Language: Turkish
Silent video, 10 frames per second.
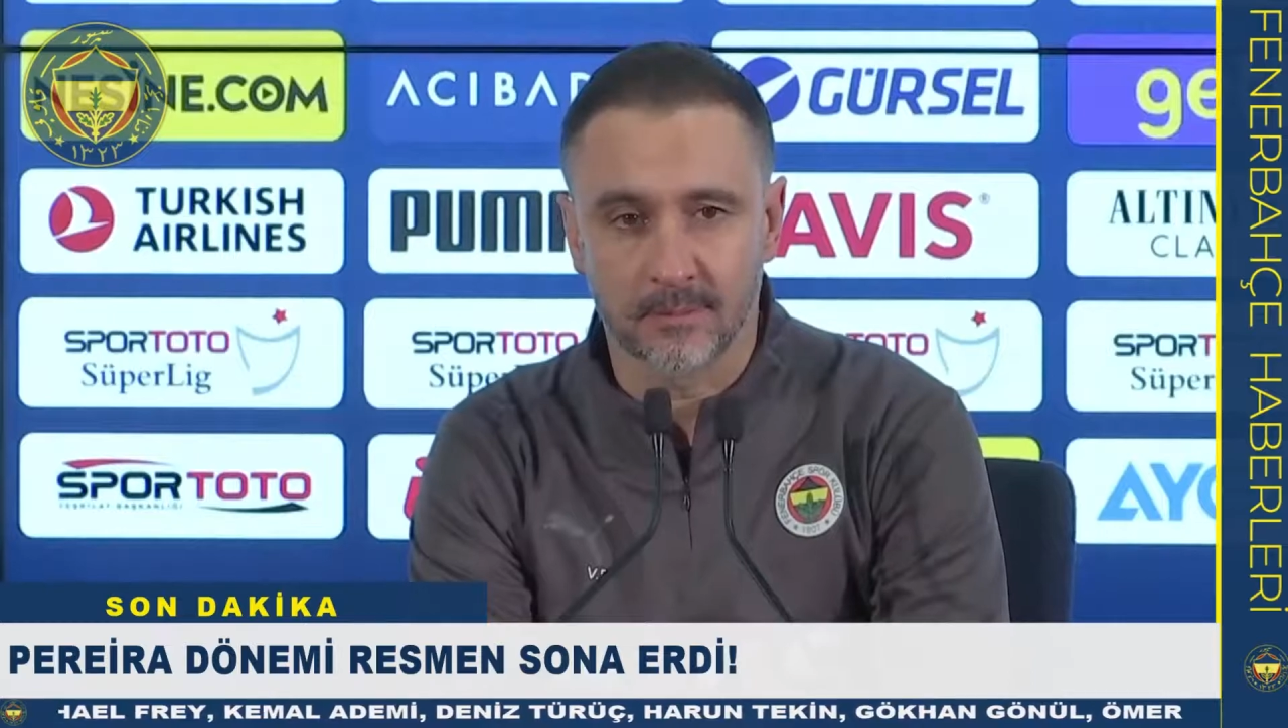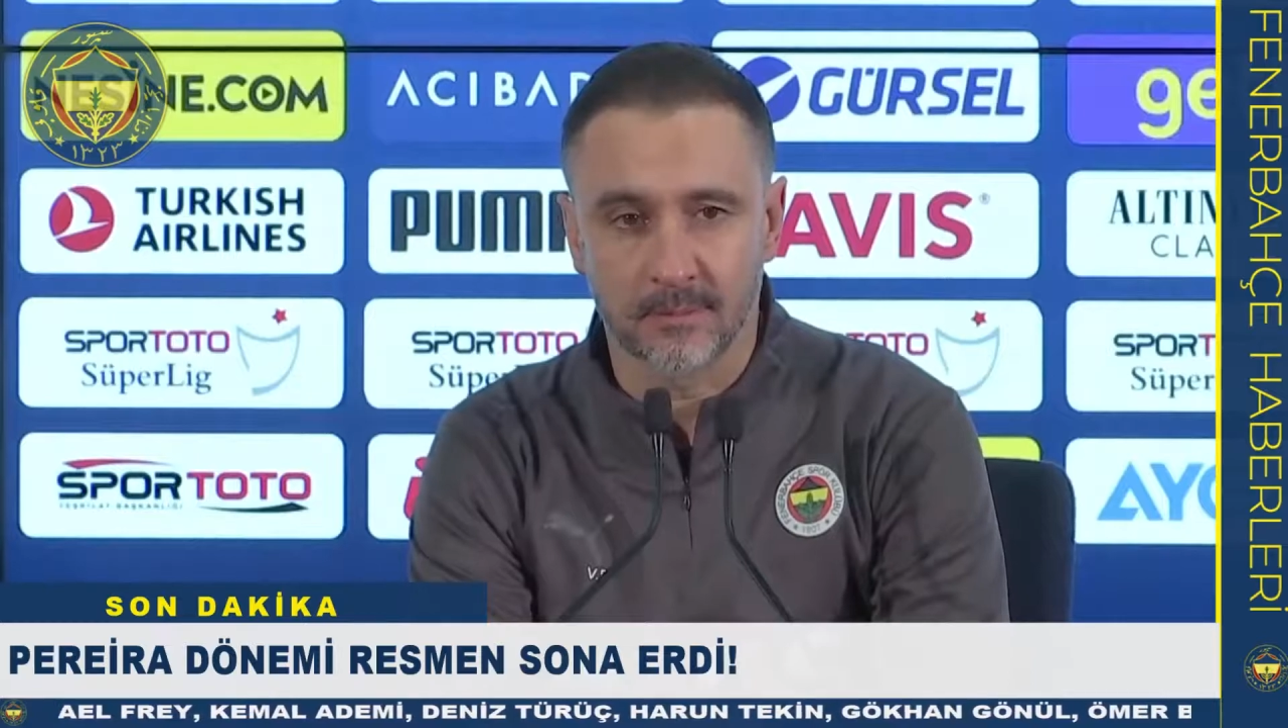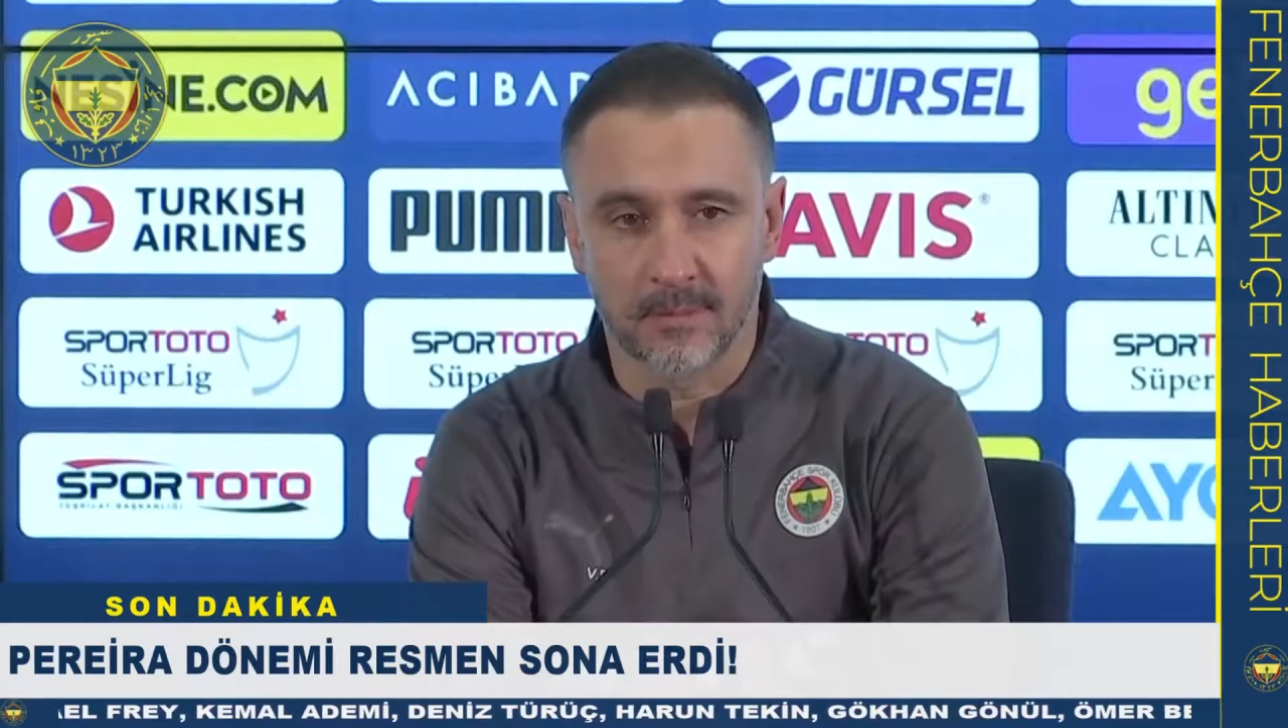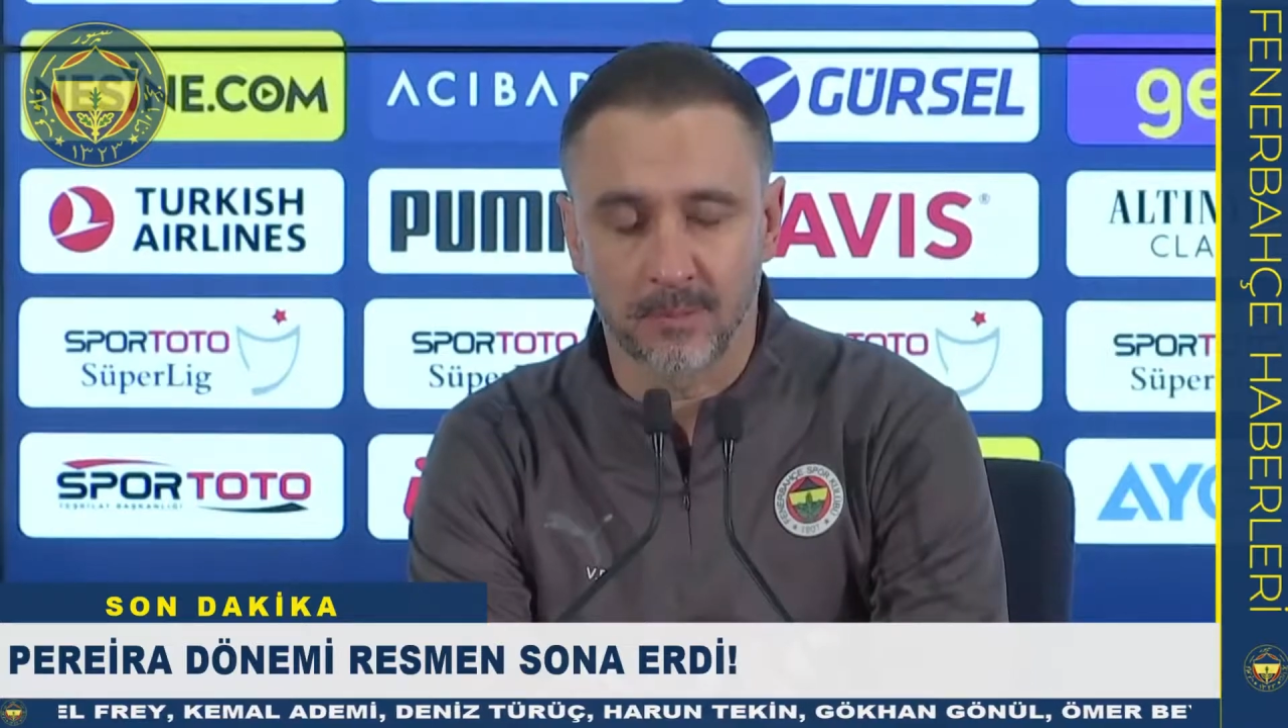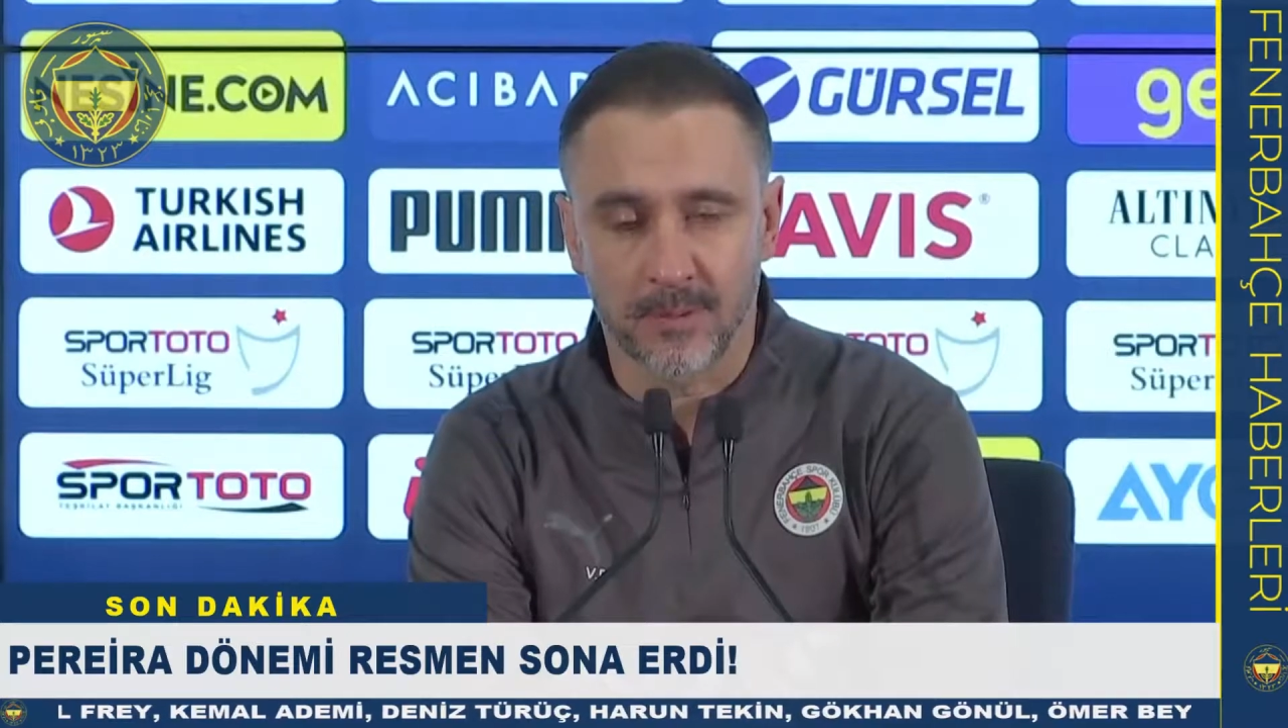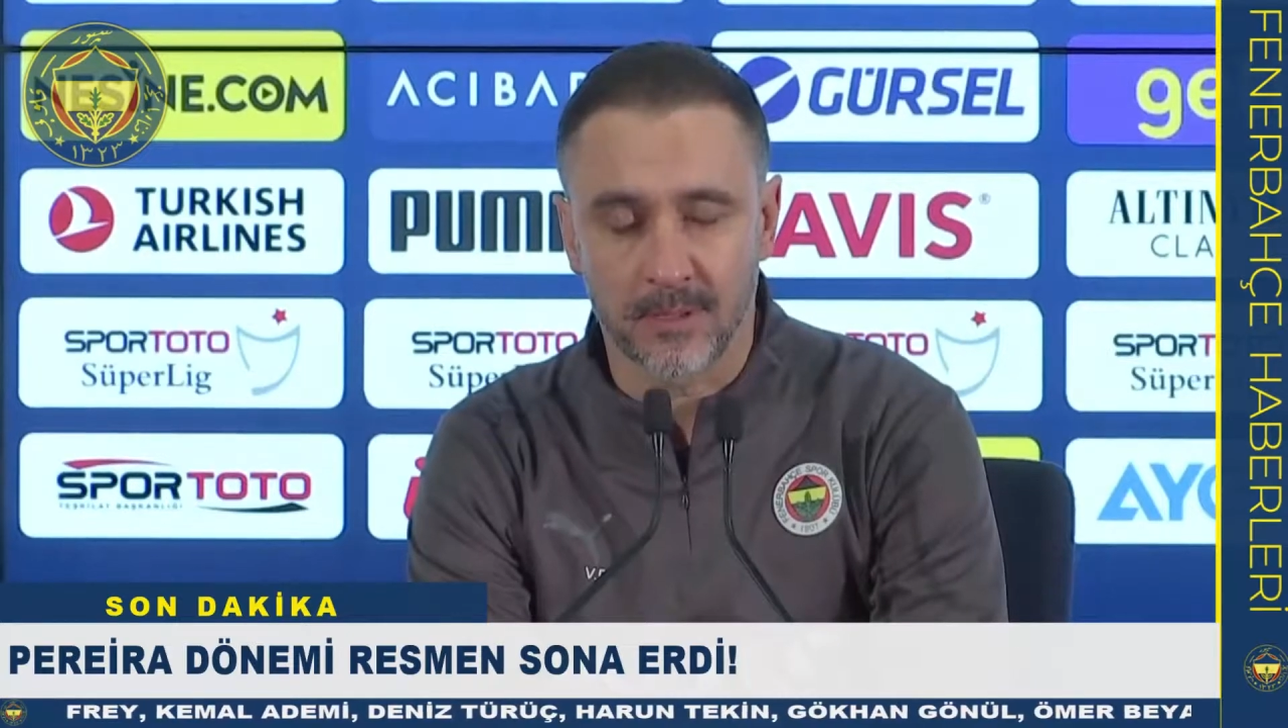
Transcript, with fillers: Sarı